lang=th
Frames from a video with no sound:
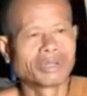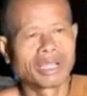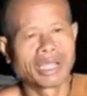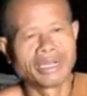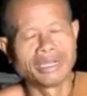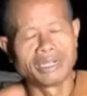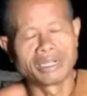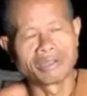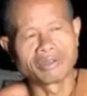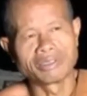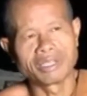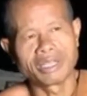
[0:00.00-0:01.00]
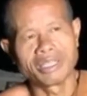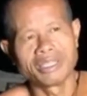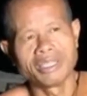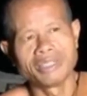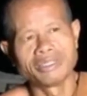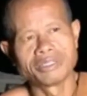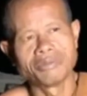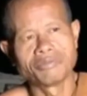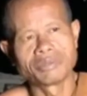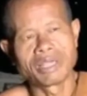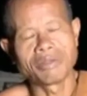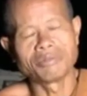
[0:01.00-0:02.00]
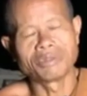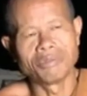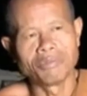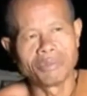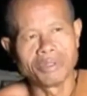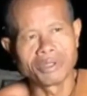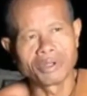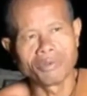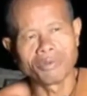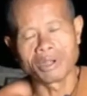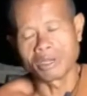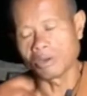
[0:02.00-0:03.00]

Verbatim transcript: รถคันหนึ่งก็ใช้ยี่สิบสามสิบปีก็